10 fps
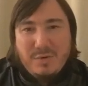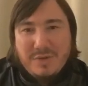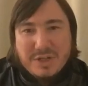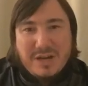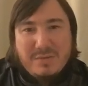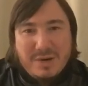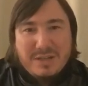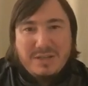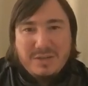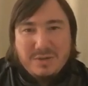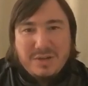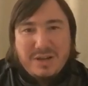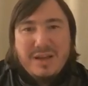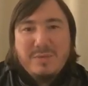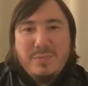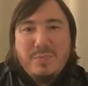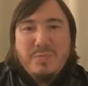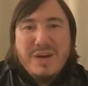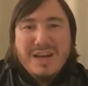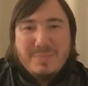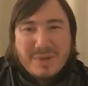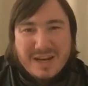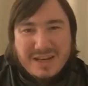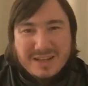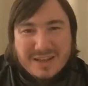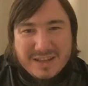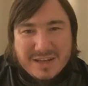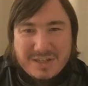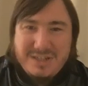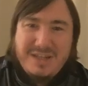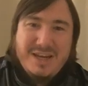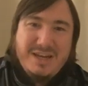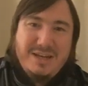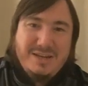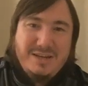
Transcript: уважаемые братья и сестры, дабы были приняты наши деяния.